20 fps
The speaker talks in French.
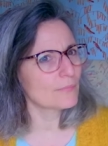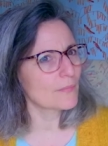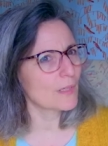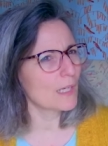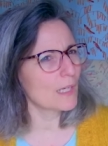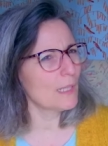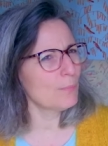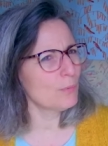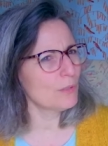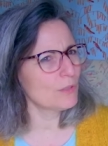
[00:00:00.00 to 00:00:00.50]

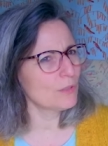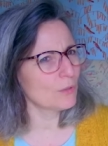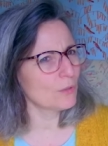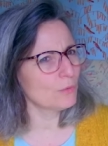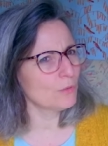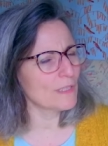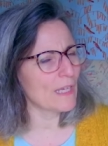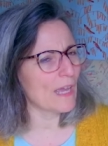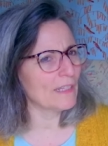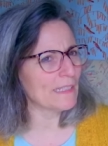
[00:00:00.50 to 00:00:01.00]
Et puis
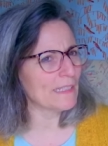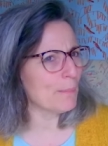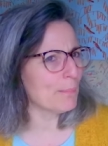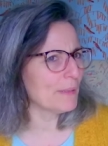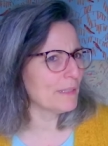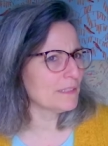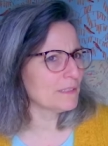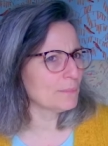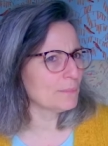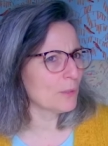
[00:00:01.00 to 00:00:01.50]
surtout, il y a un
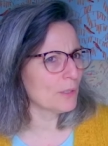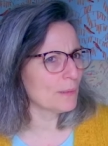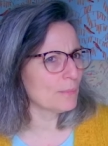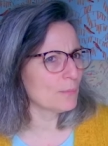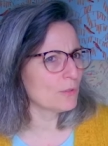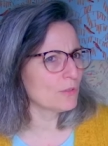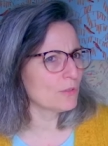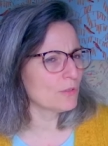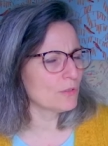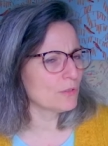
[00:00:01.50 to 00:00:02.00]
apaisement
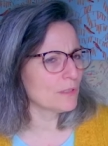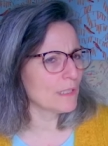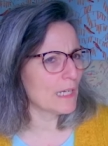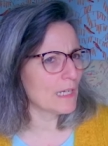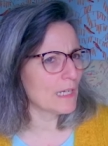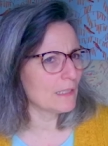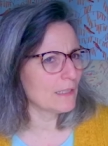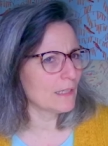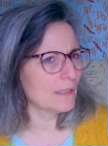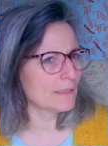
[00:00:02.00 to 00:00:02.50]

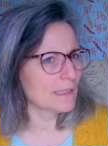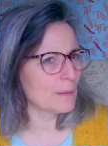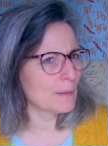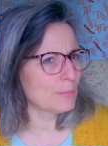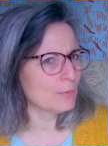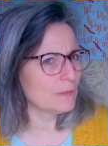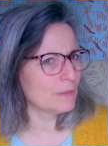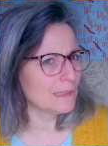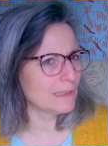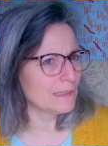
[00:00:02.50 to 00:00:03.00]
émotionnel et un
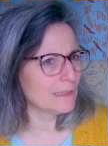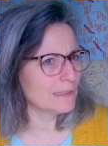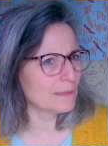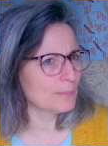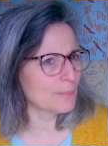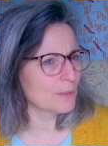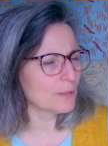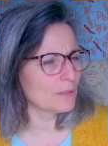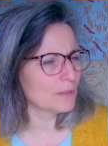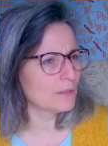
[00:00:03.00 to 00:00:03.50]

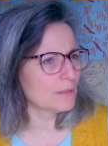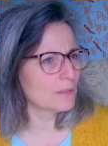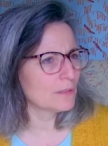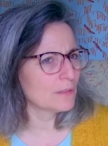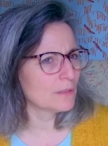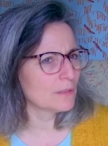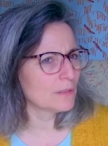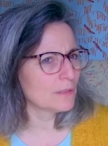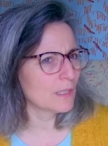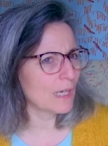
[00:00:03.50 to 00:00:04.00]
aboutissement
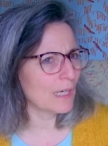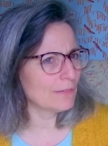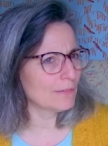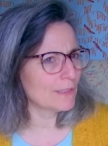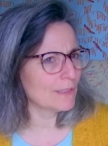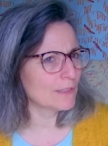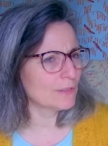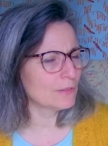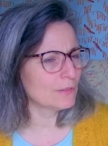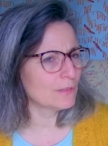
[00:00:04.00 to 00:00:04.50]

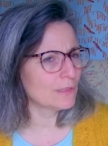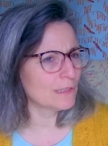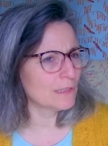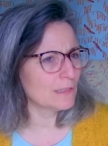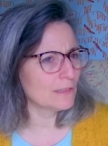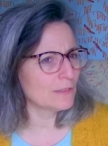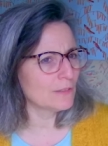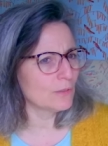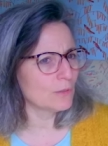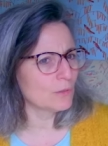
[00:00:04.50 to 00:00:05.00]
avec ce
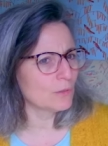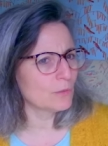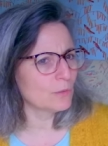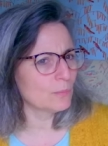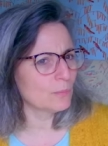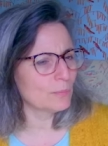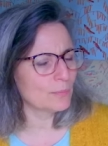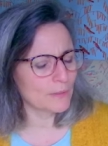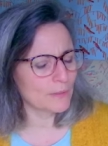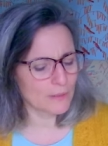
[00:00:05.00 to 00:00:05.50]
10 de
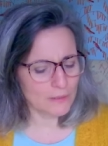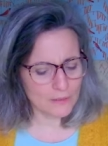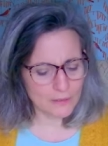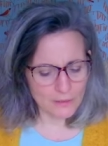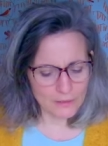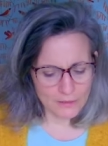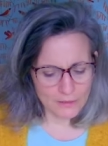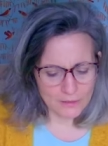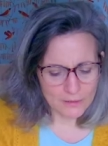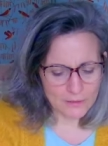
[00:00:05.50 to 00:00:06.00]
coupe.
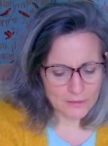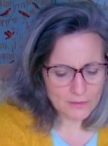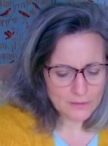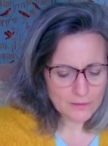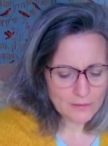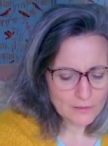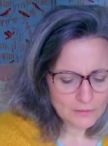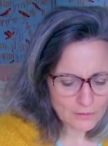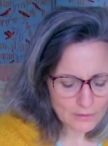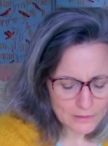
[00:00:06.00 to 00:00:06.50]

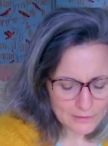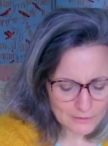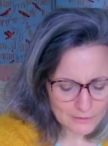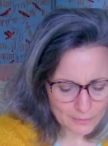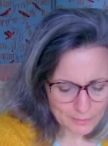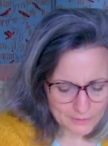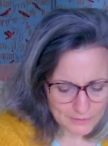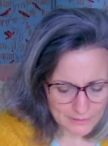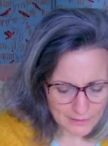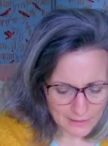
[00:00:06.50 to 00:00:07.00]
Dans les
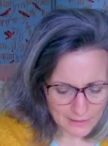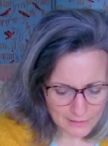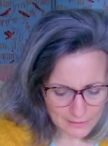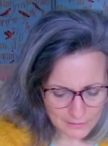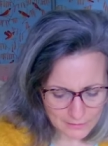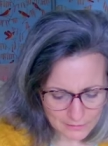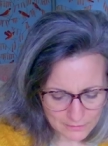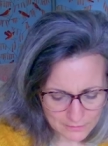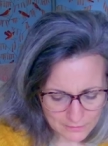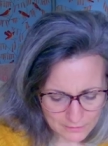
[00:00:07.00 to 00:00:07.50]

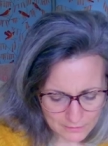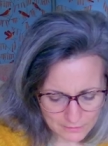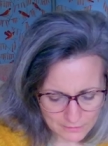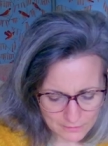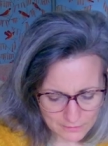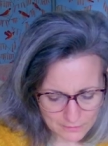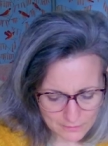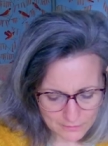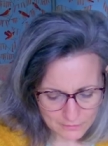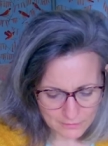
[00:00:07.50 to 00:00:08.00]
obstacles,
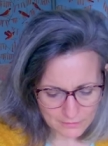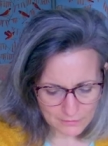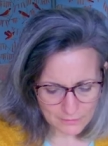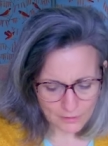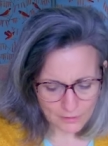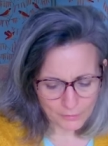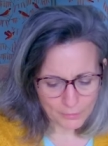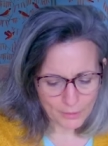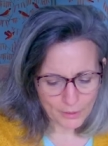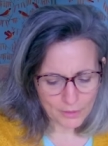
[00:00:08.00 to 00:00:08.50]

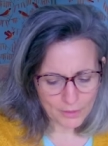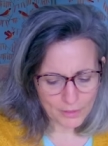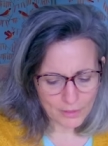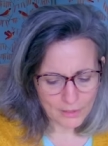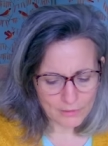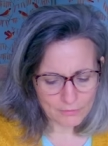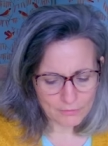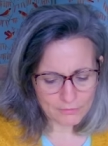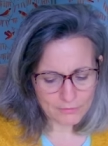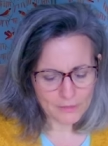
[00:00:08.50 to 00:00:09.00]
l'empereur
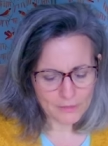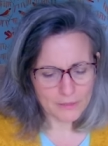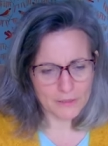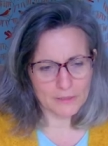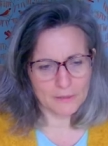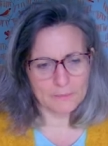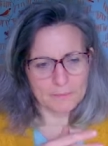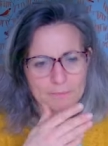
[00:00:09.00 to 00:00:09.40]
à l'envers.